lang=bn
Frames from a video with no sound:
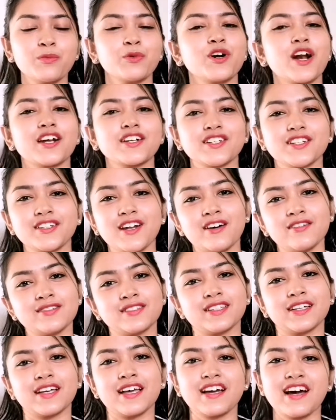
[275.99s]
প্রোডাকশন
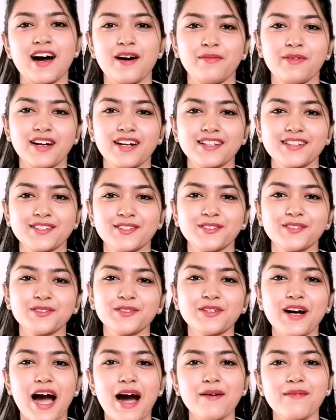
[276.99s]
হাউস থেকে খাবার আসতো
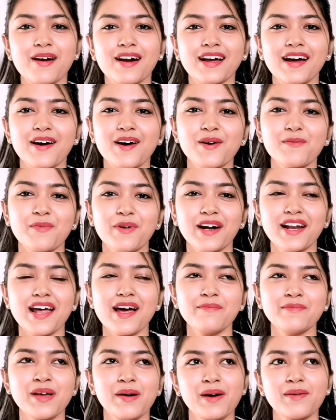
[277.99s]
তো খাবার খাওয়ার পরে
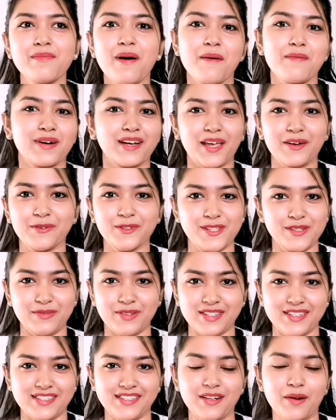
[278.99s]
আমি আমার বাবাকে খুঁজে
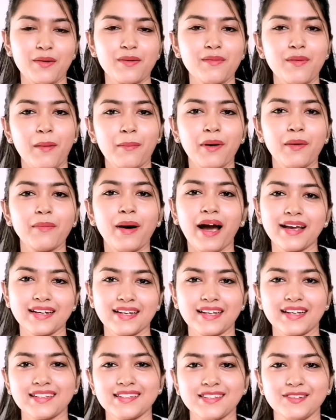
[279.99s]
পাচ্ছি আমার বাবা
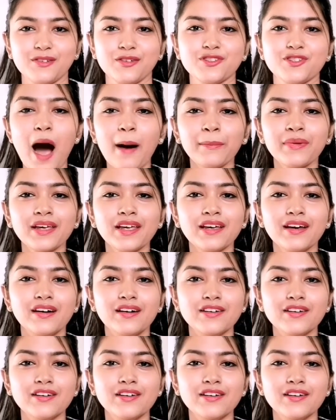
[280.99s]
বাইরে গেছিল আমি